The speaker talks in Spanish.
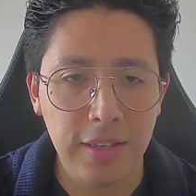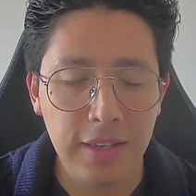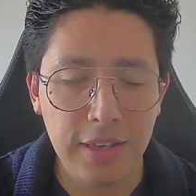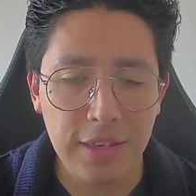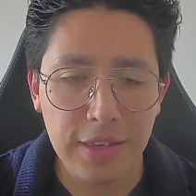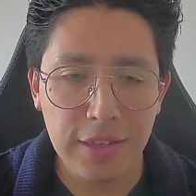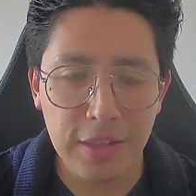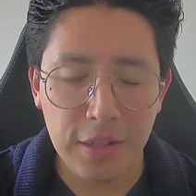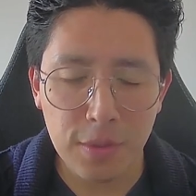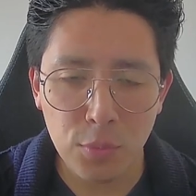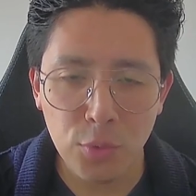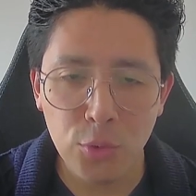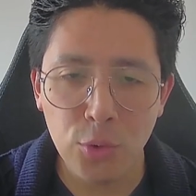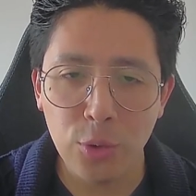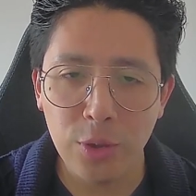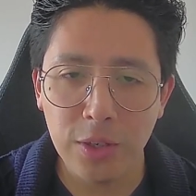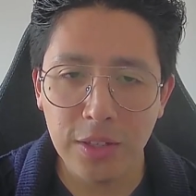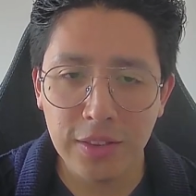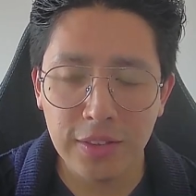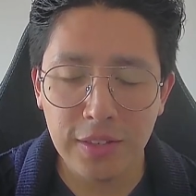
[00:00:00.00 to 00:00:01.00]
Y en el mundo
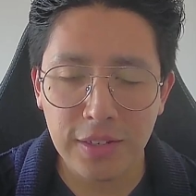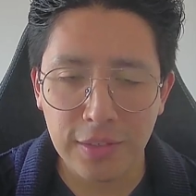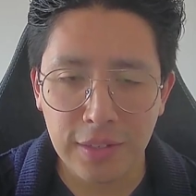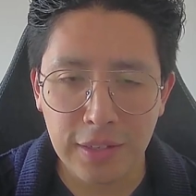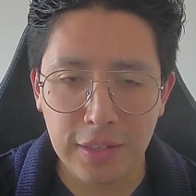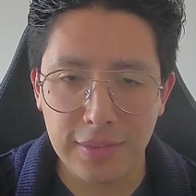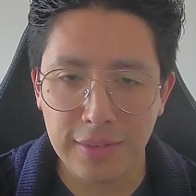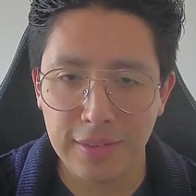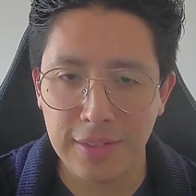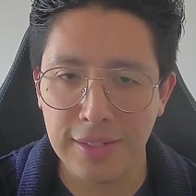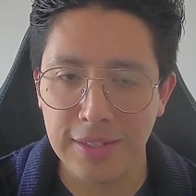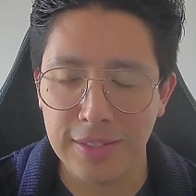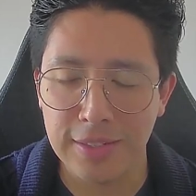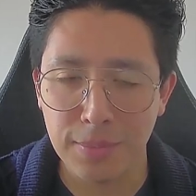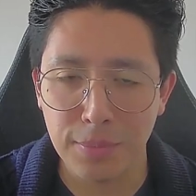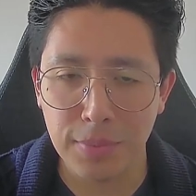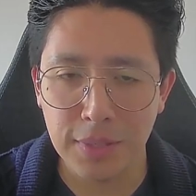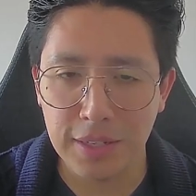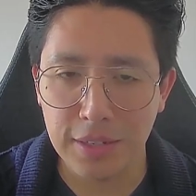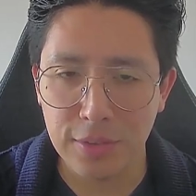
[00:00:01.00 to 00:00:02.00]
del Internet y de las
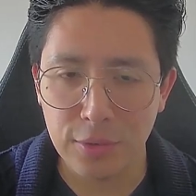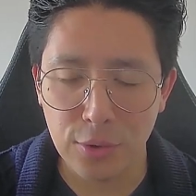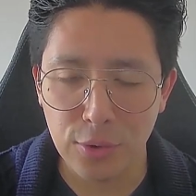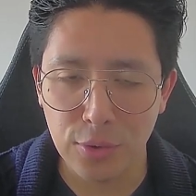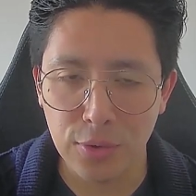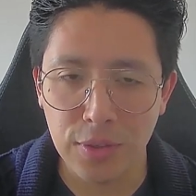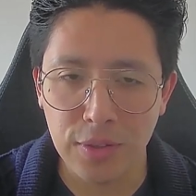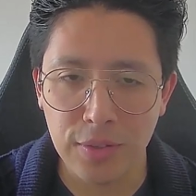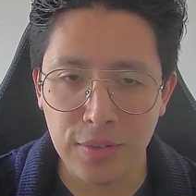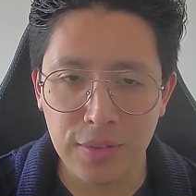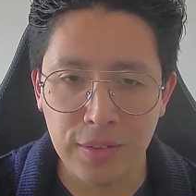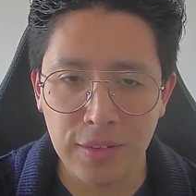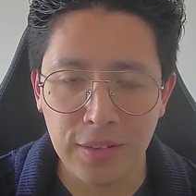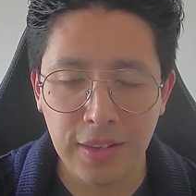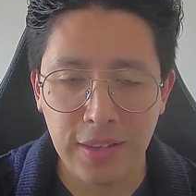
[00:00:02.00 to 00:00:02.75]
aplicaciones,